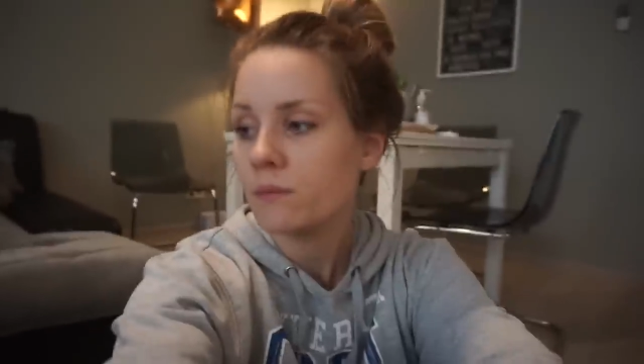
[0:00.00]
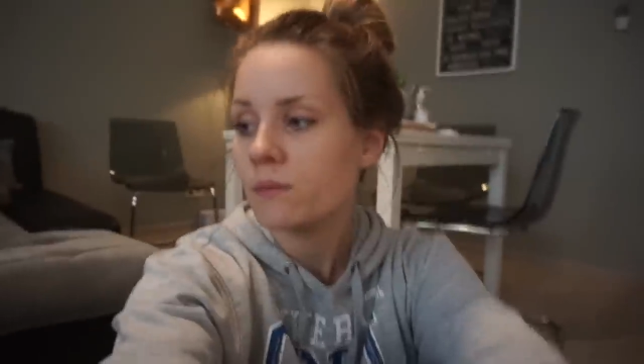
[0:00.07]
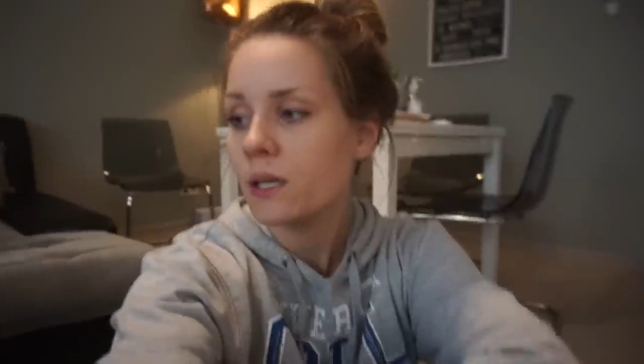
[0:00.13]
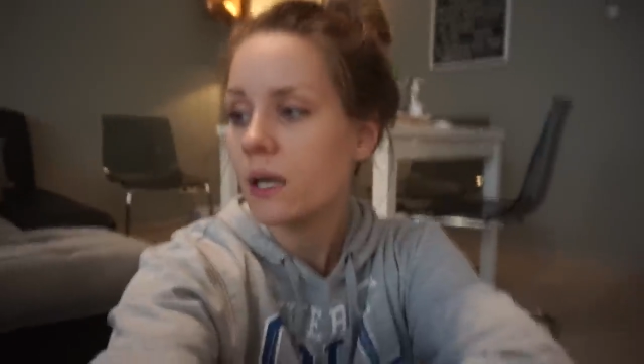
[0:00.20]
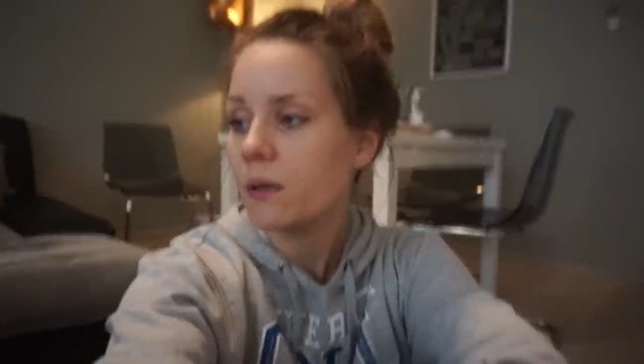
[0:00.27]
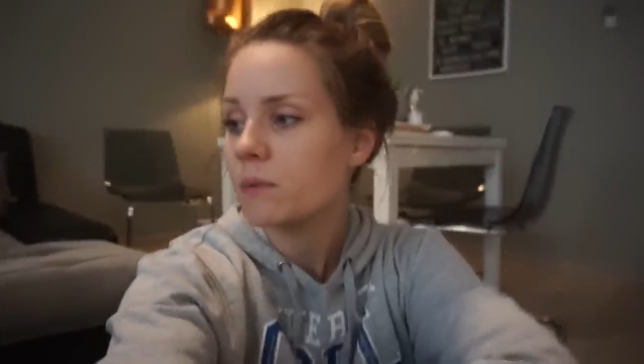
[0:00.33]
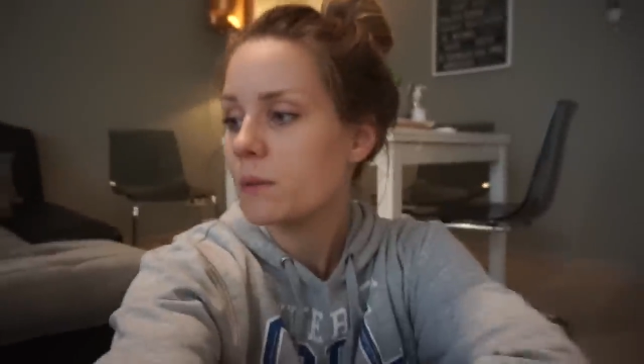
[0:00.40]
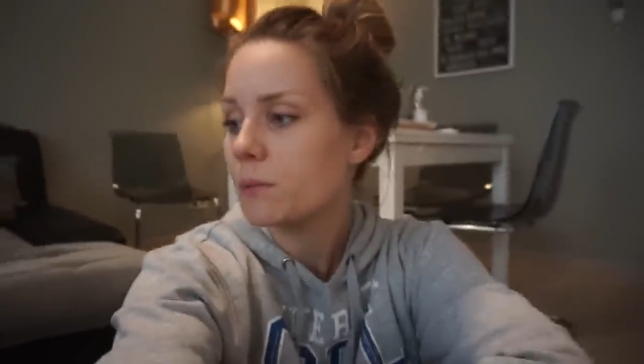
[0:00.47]

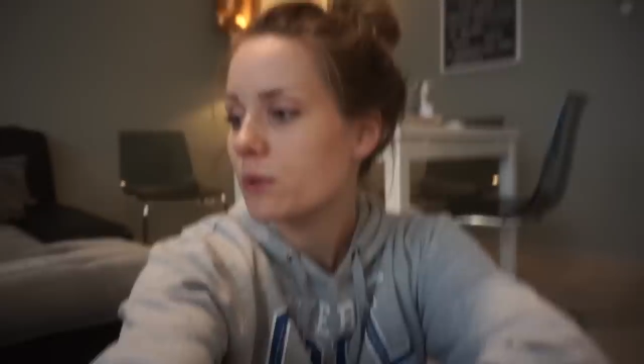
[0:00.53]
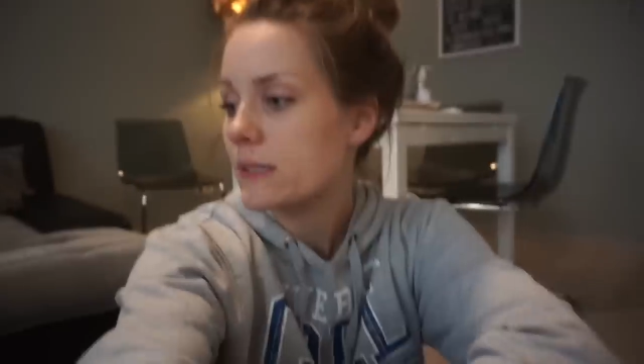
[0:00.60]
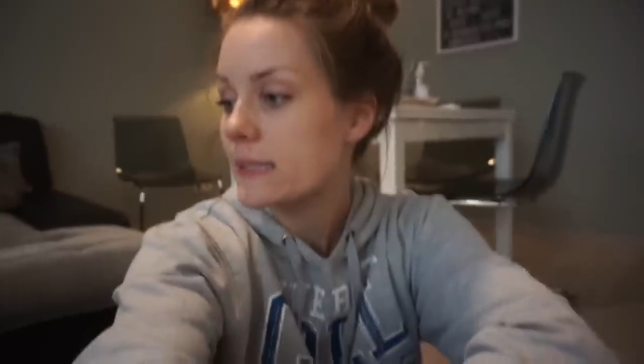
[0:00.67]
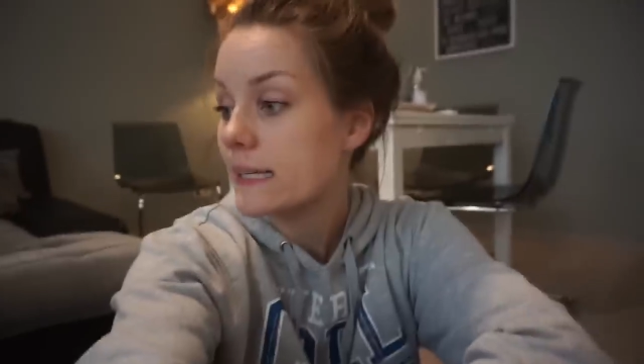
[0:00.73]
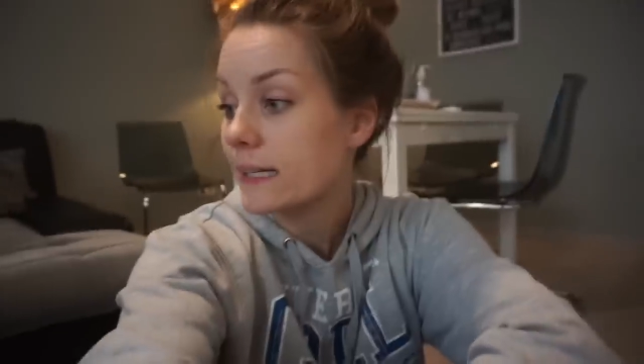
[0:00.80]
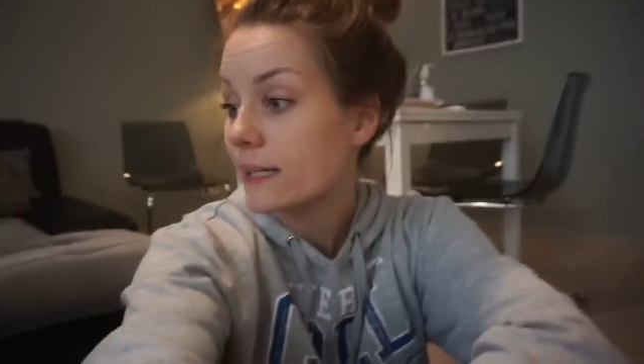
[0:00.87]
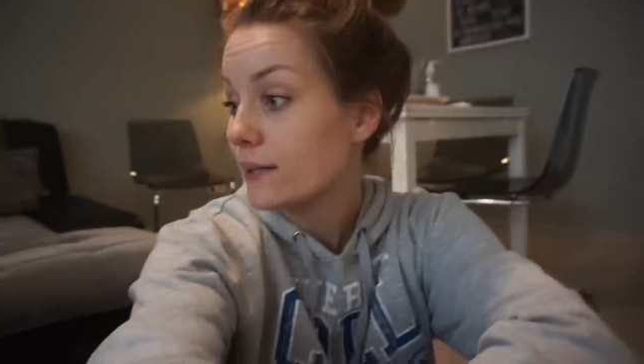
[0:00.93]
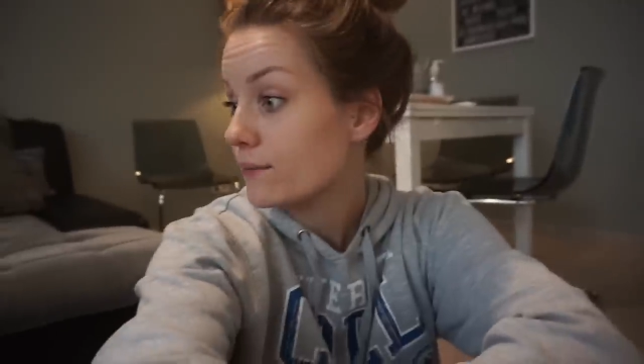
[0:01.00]
nach dem
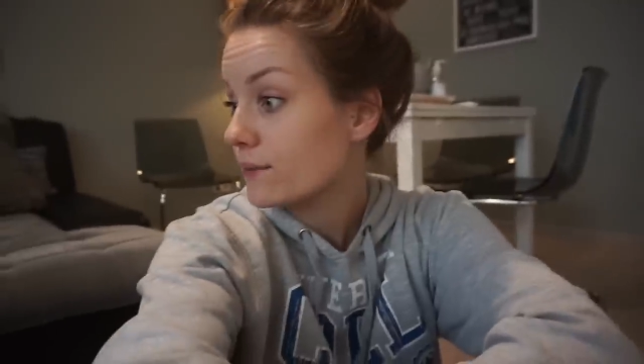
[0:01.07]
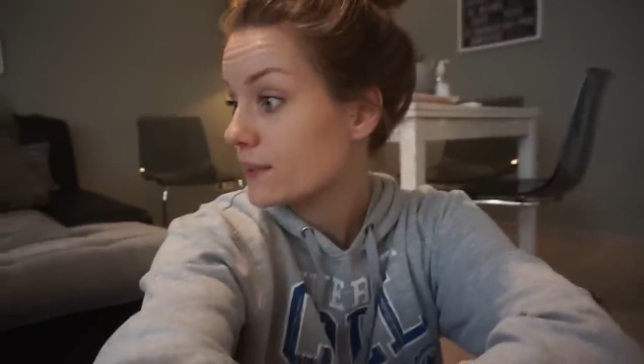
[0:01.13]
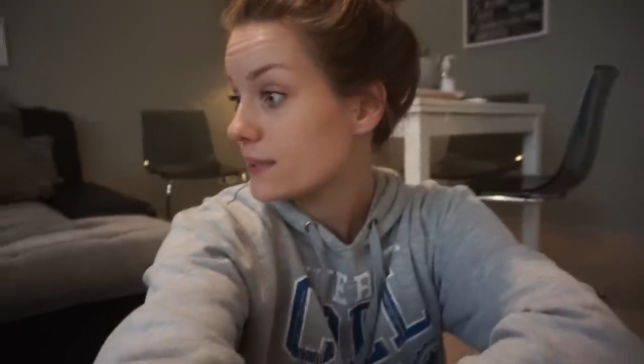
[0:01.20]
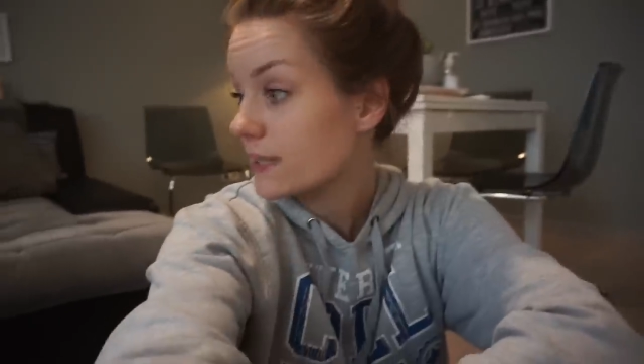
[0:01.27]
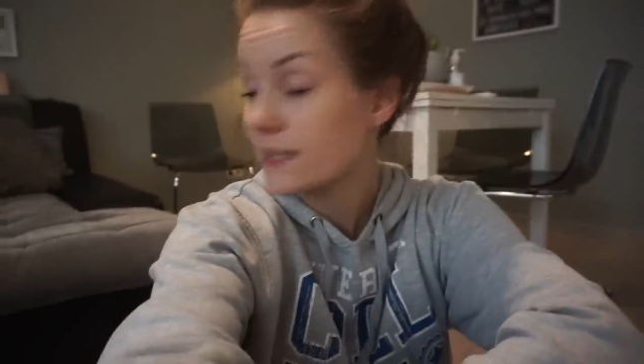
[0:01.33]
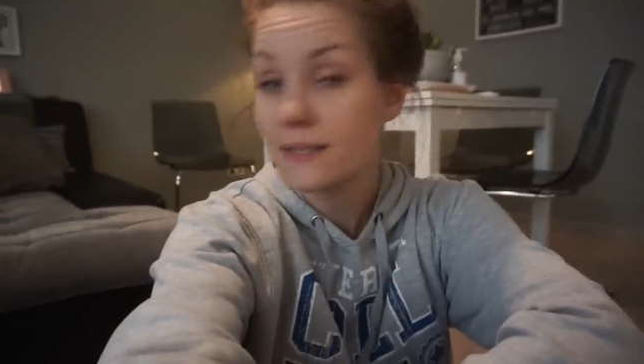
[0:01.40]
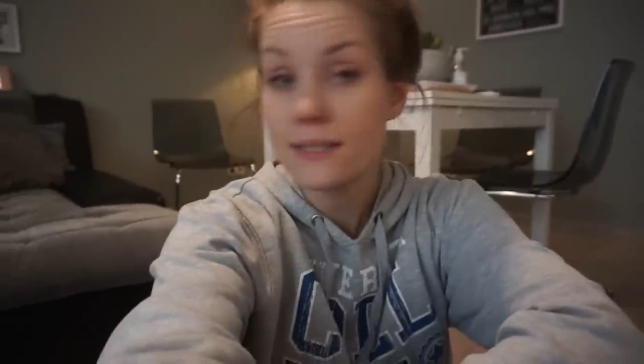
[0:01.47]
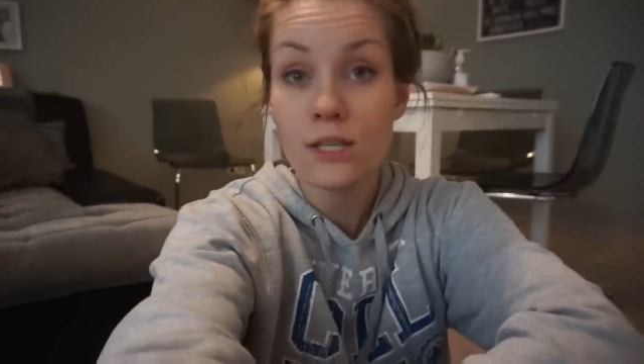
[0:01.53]
Geburtstag gehen wir das
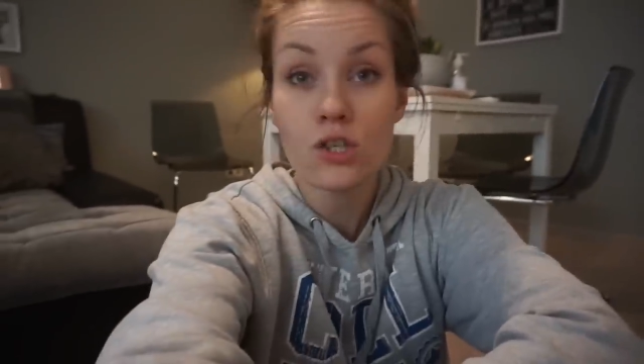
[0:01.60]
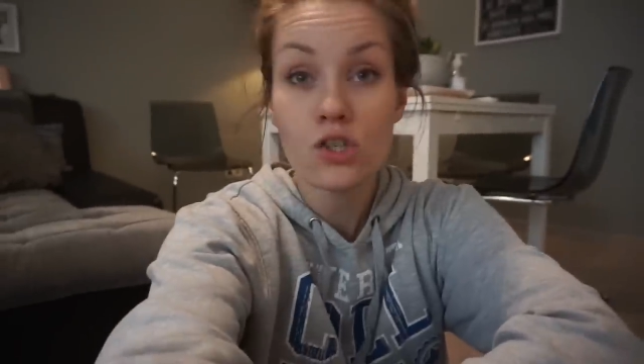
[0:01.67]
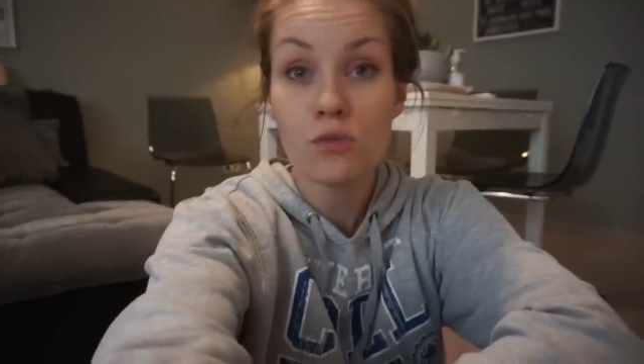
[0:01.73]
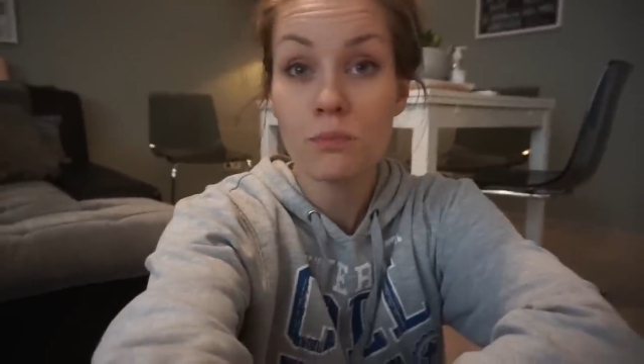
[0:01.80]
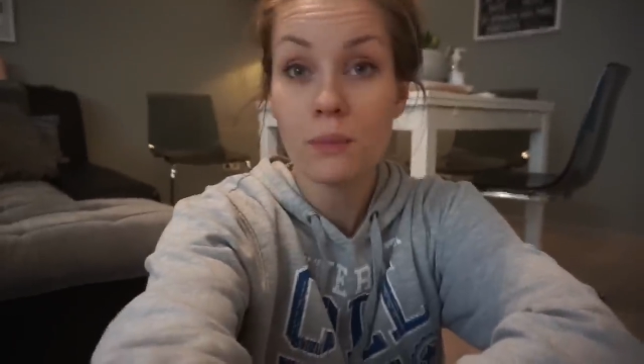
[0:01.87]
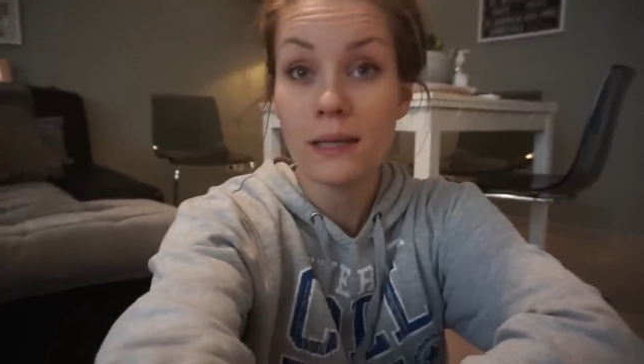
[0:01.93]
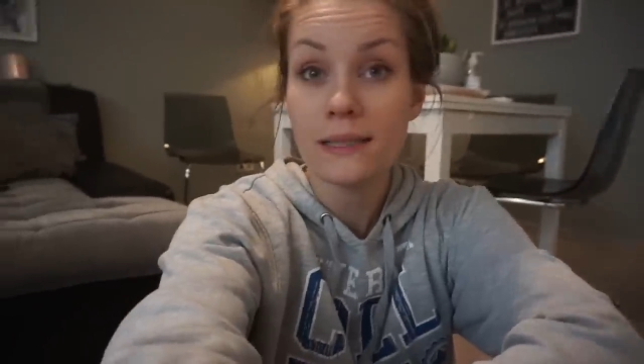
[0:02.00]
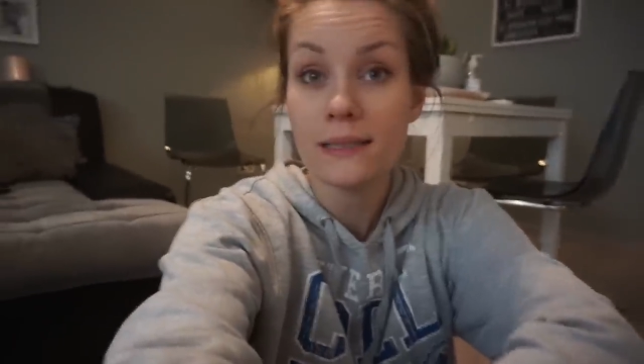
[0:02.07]
ganz
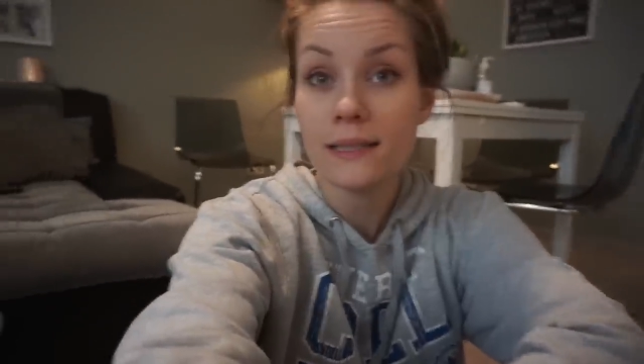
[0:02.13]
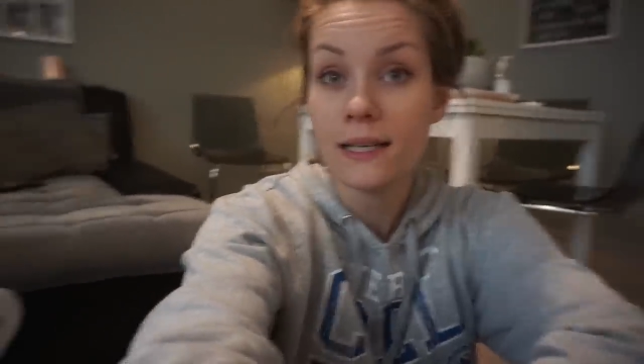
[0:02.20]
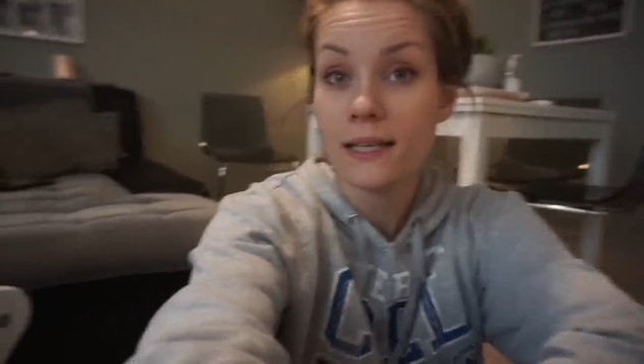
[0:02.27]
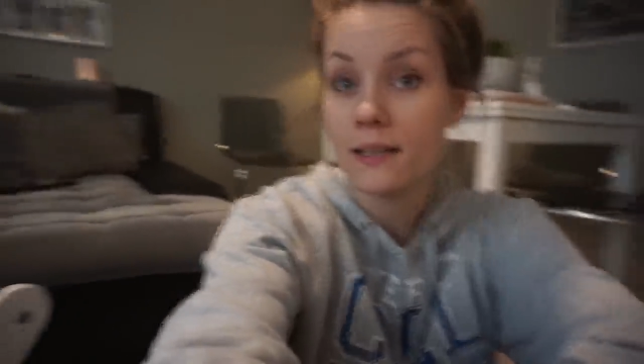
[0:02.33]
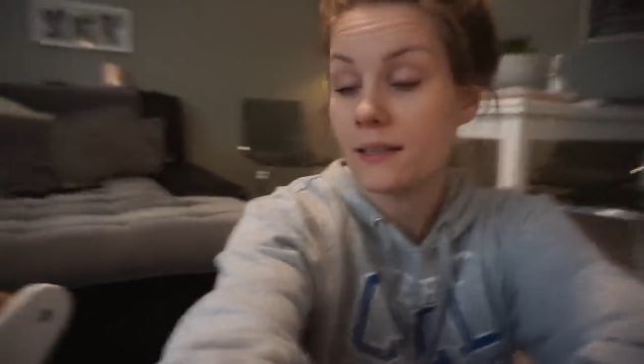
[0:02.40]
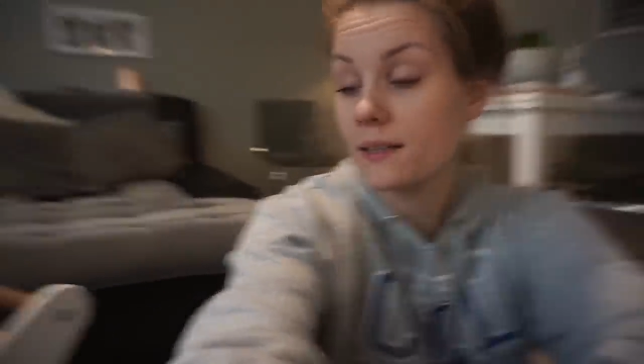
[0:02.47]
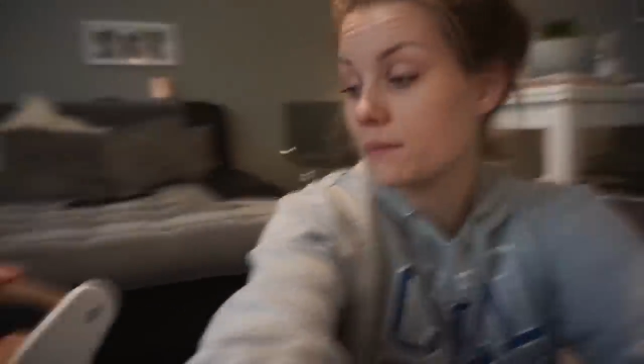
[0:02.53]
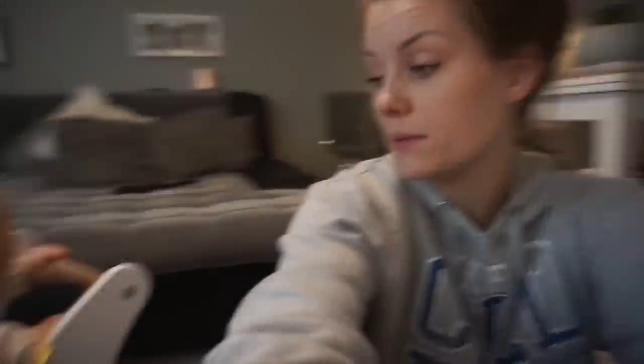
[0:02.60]
entspannt an, ne